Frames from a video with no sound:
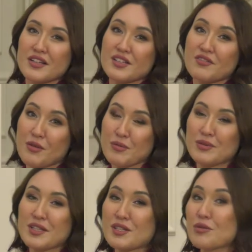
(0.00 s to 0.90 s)
С вами
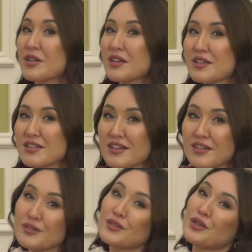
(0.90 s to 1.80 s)
была Сауля Кайсар.
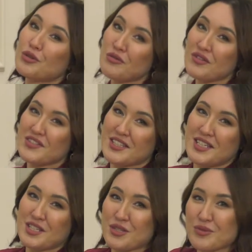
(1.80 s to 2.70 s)
До новых
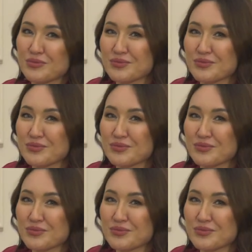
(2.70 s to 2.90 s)
встреч!